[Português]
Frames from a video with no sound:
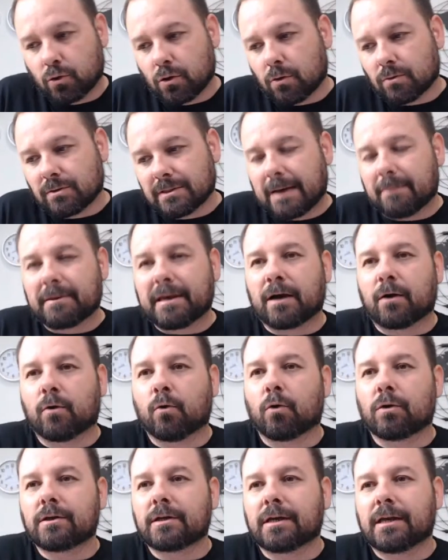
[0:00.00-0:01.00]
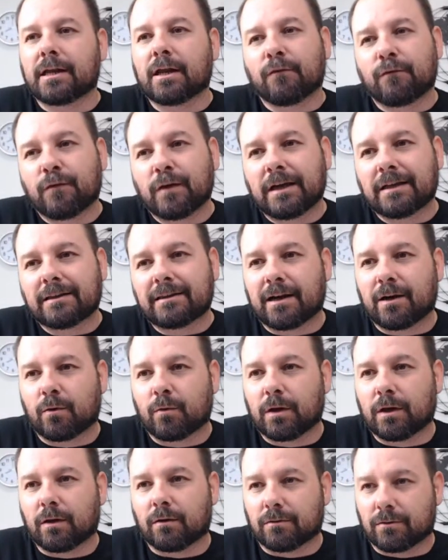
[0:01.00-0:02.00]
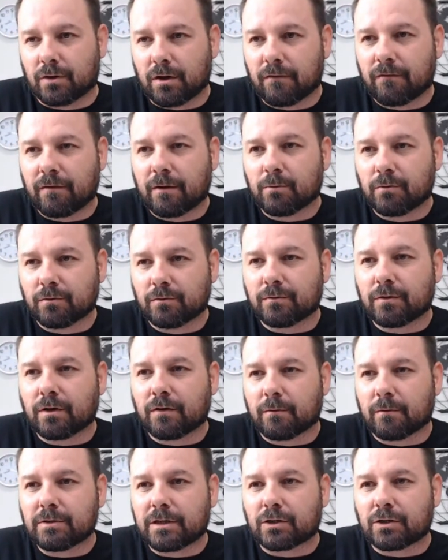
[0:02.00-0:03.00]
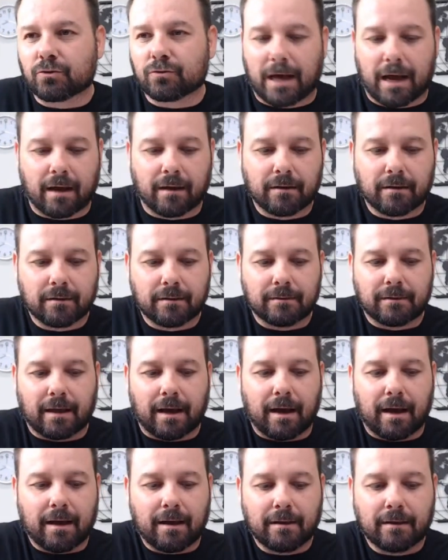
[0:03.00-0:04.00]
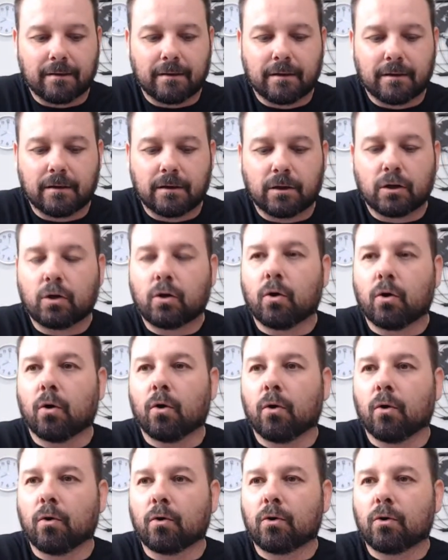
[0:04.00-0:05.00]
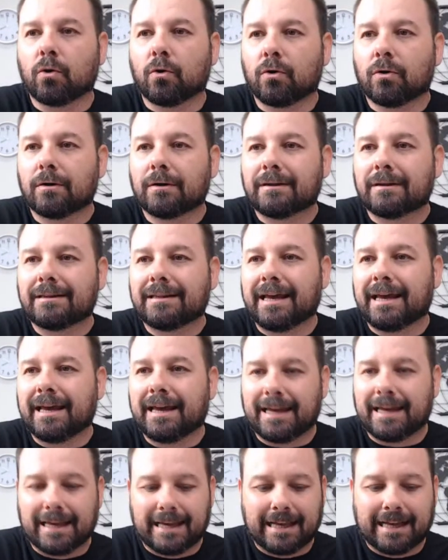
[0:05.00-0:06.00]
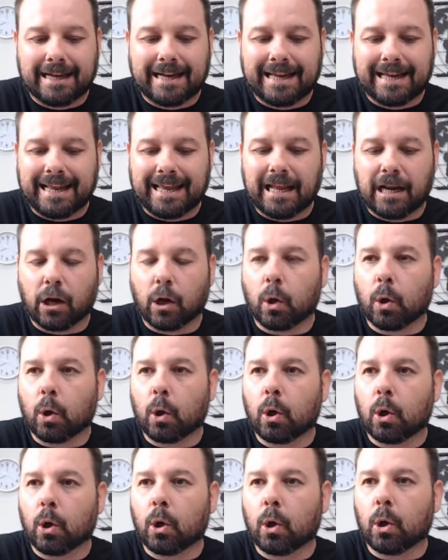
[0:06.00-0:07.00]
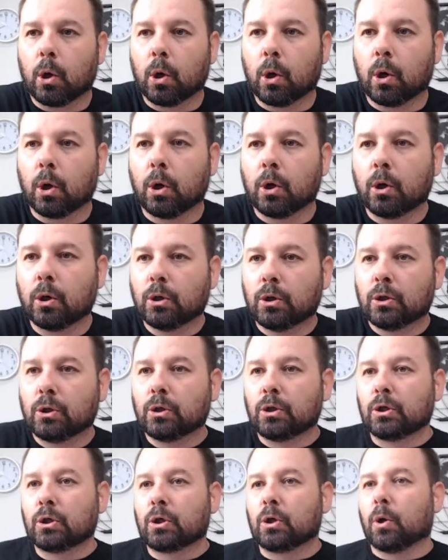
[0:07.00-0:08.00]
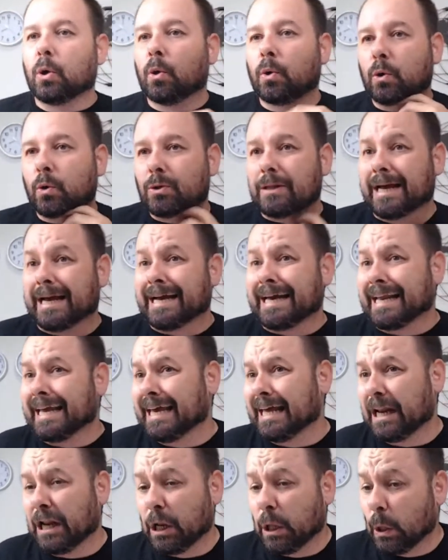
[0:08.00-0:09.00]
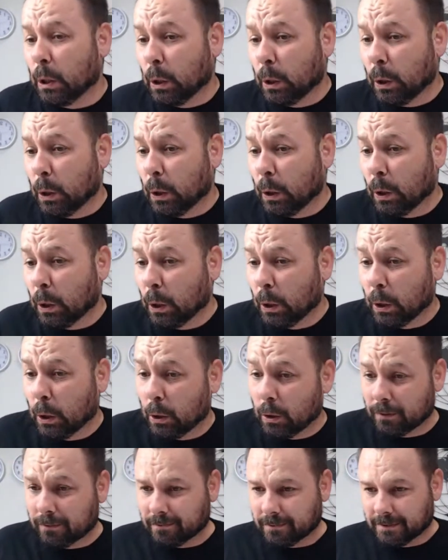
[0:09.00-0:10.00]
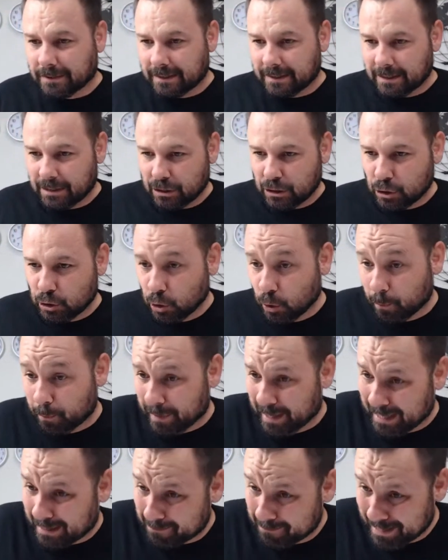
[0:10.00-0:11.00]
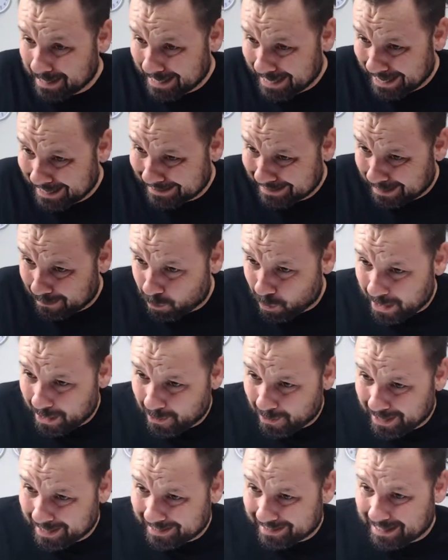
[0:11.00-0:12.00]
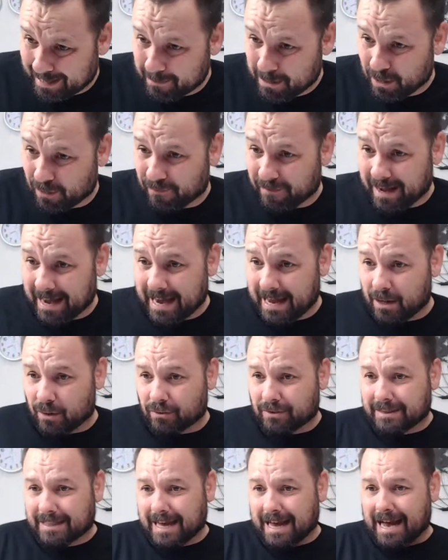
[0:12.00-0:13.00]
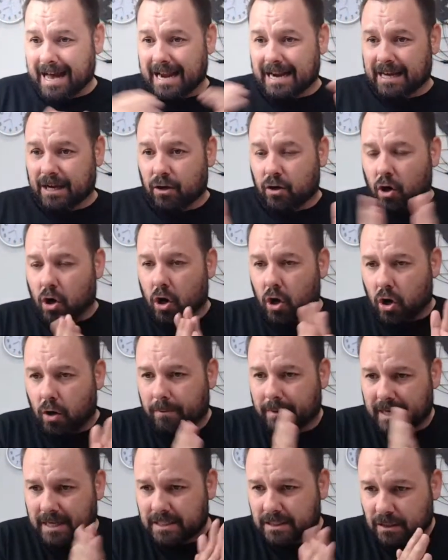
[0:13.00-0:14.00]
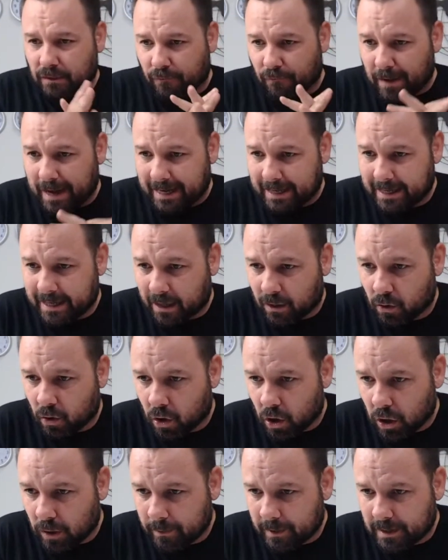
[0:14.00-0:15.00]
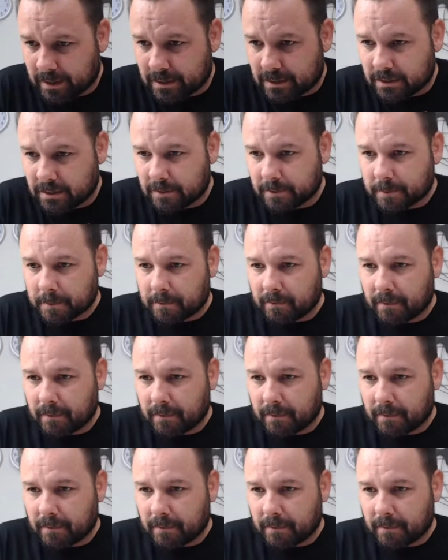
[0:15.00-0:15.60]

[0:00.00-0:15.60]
tu não sabe o que é couro de grilo, fica tranquilo. Nós vamos, nós vamos te ajudar, tá? Couro de grilo, couro de grilo. Super Miranda, boa noite, meu velho. Dali Gomes, o Wagner Gomes.